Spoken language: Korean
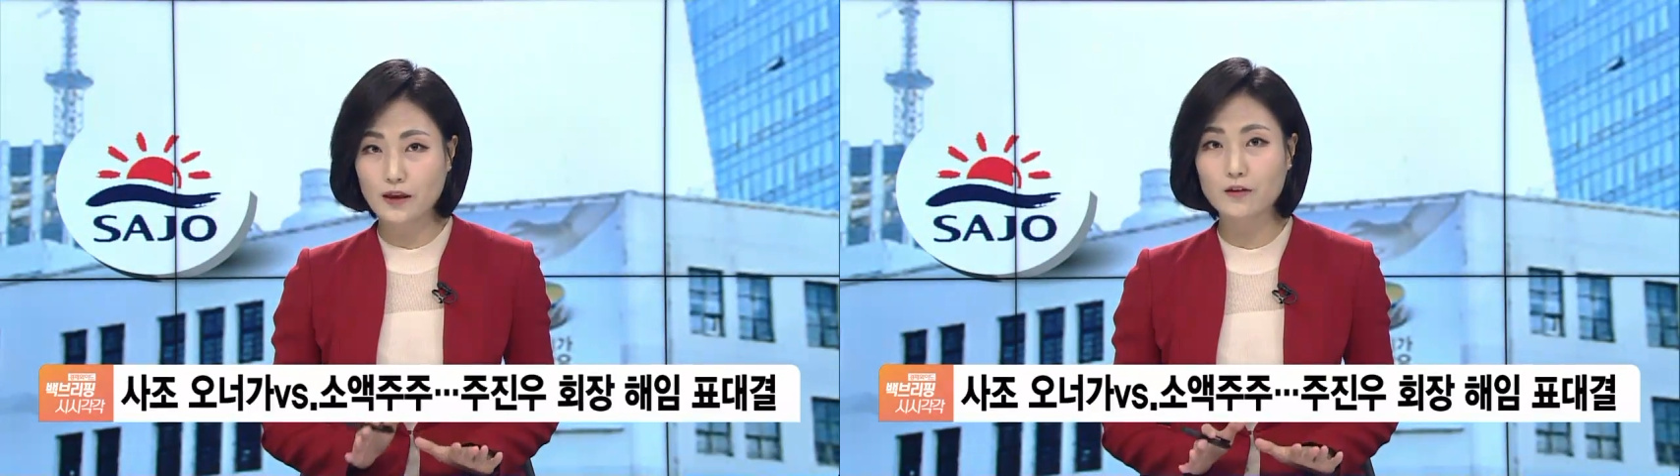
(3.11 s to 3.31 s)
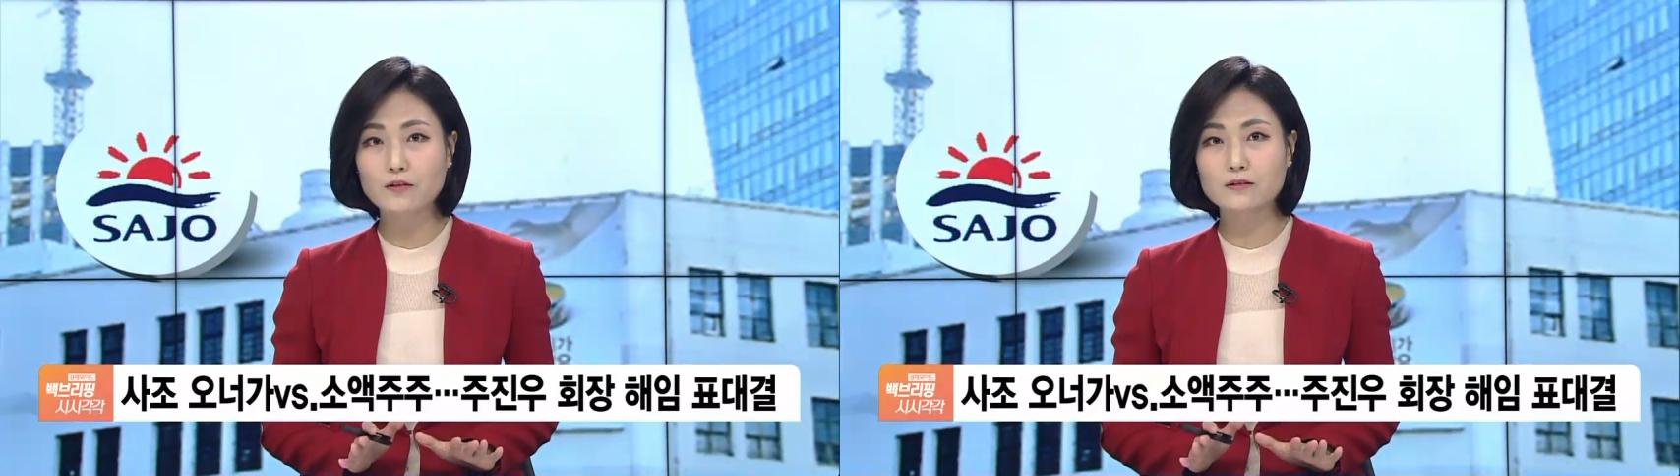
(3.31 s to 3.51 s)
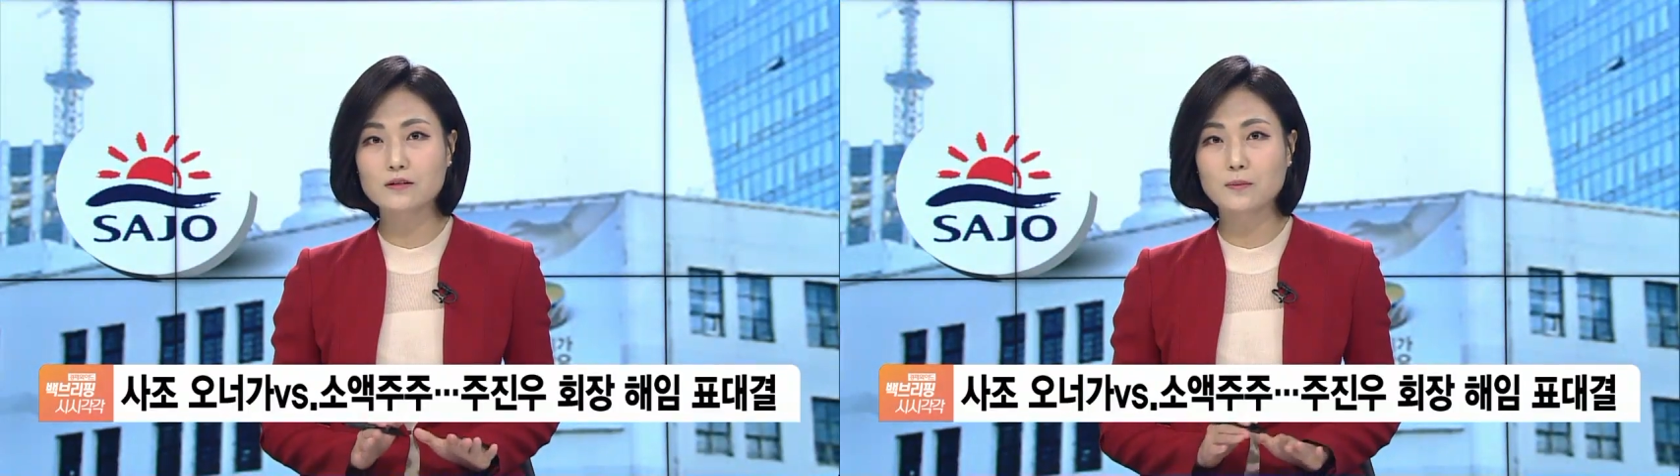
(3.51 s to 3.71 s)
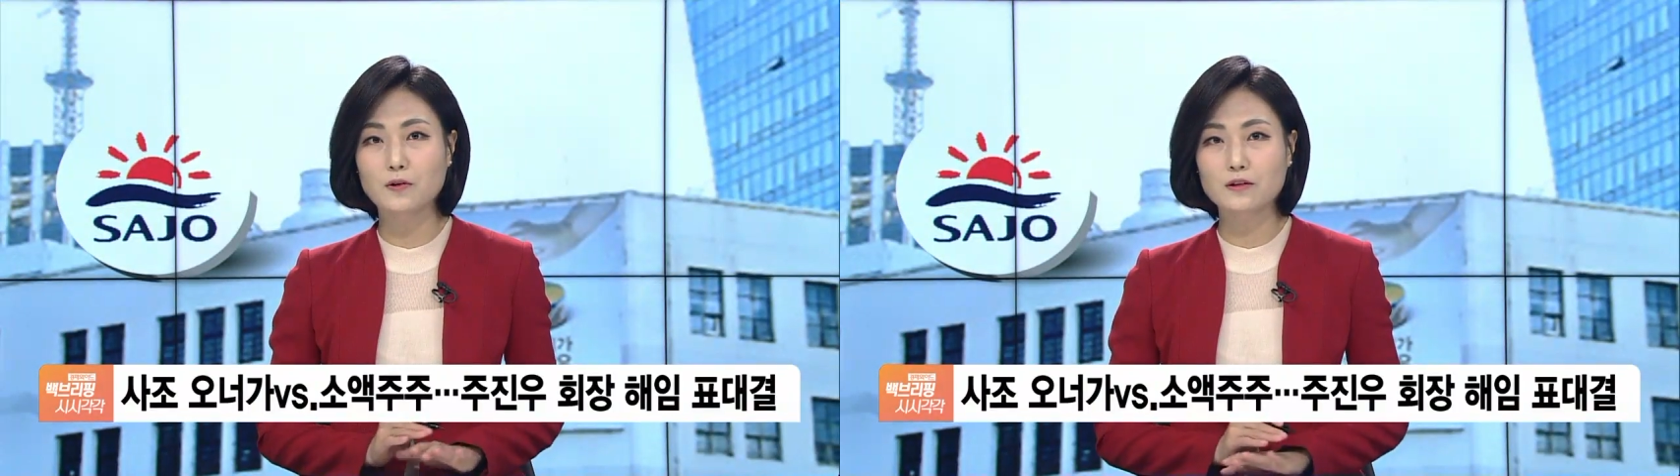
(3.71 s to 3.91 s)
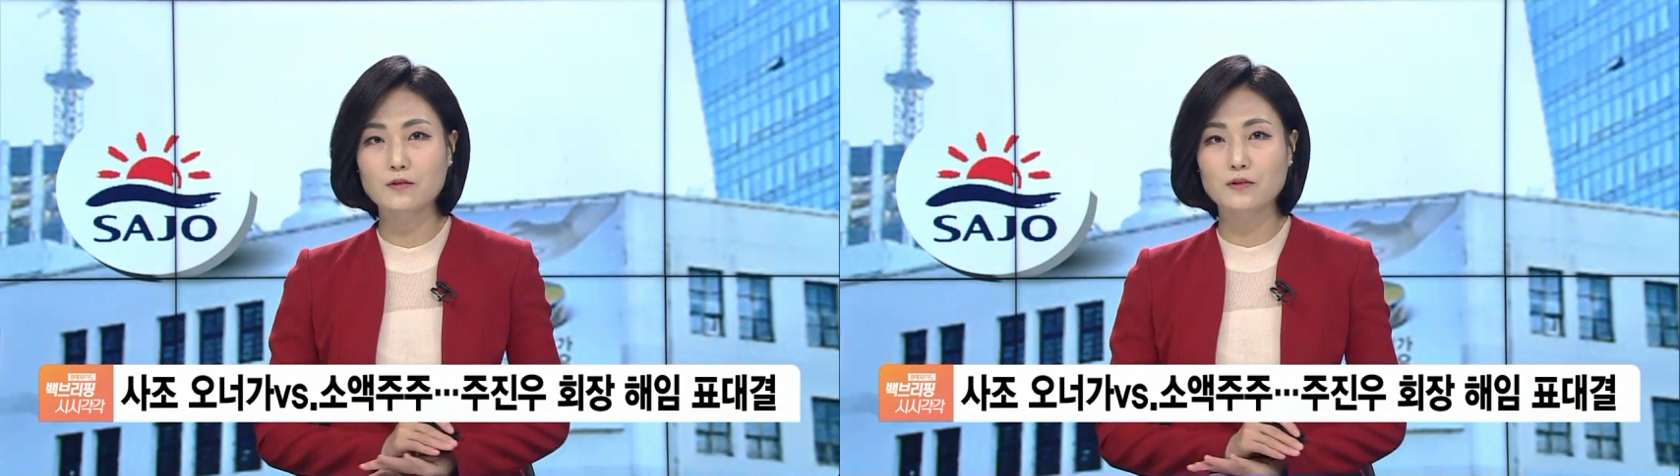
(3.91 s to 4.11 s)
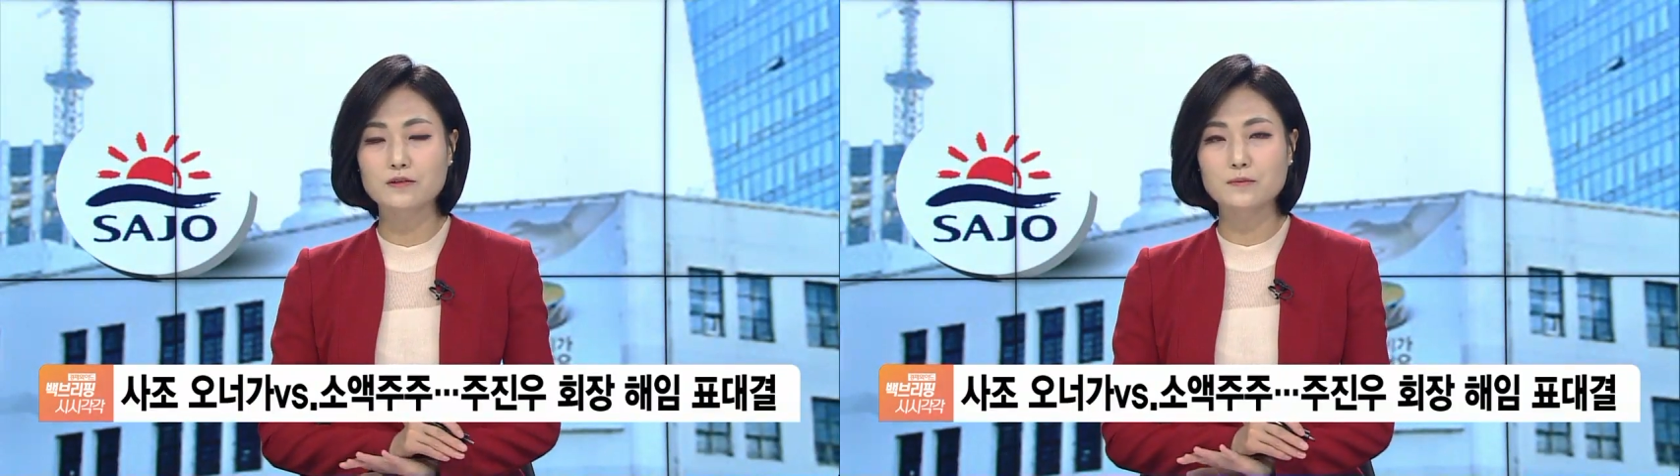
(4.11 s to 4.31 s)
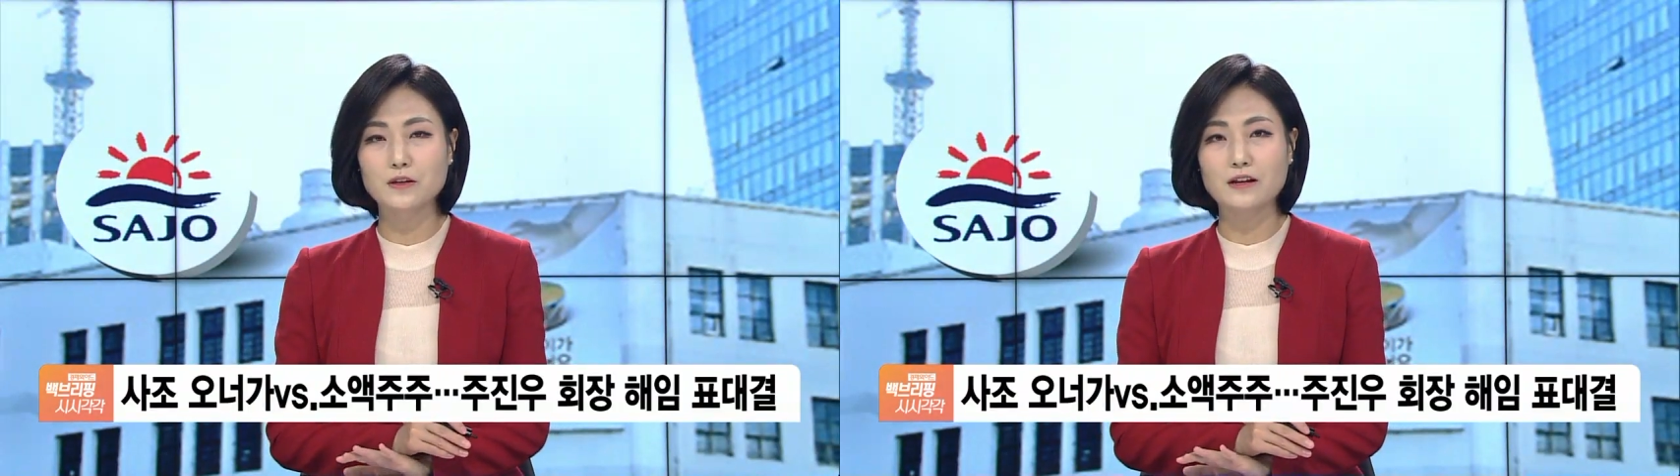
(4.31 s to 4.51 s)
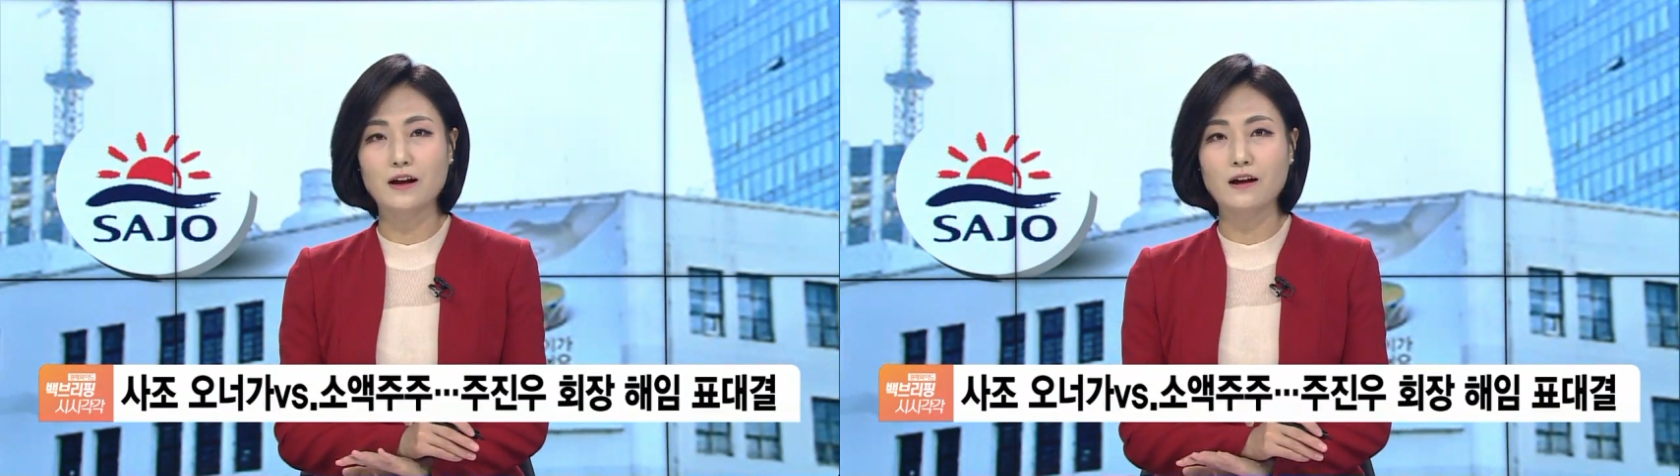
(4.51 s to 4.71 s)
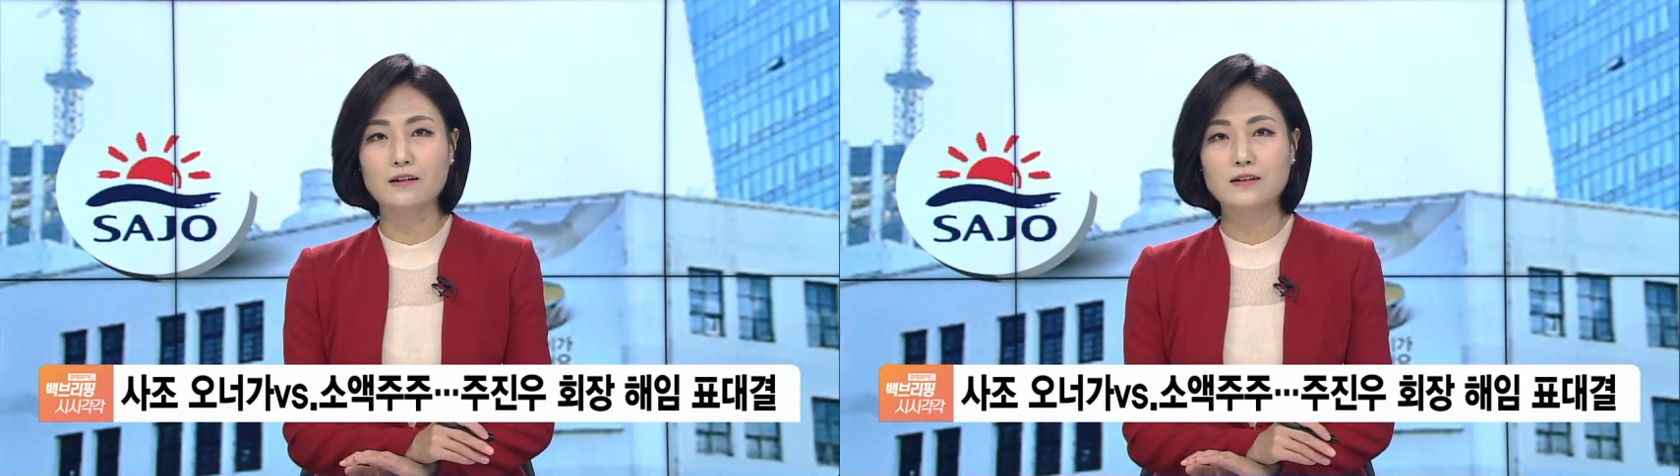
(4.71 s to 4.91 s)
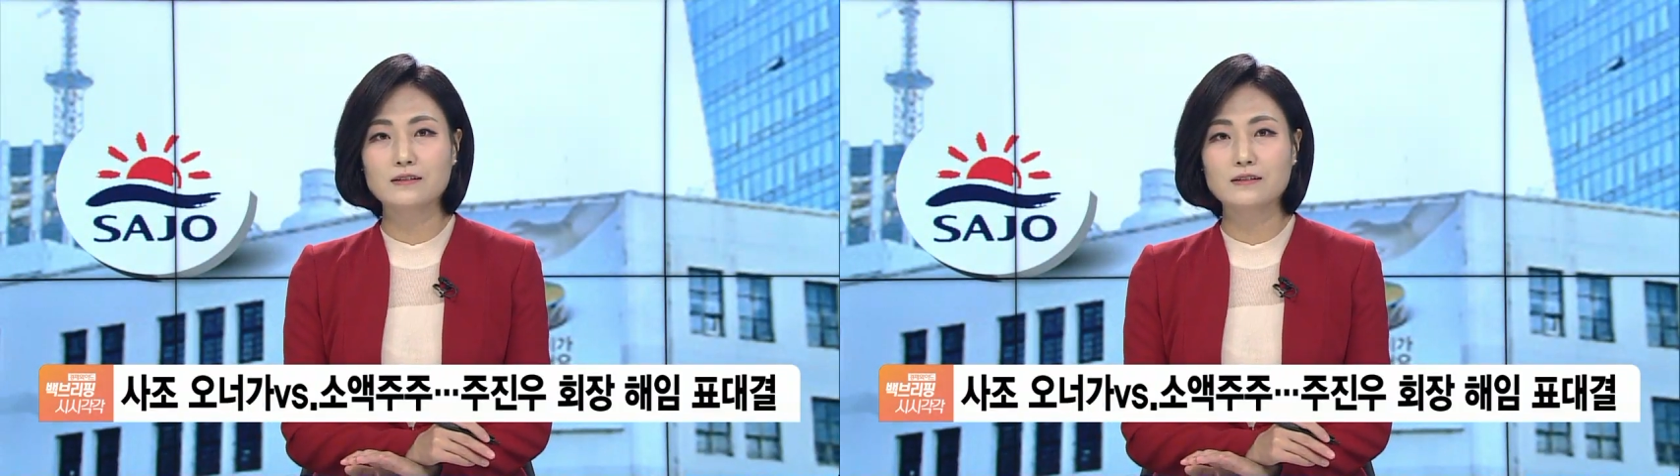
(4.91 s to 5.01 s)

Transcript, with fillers: 대결을 벌이게 됐습니다.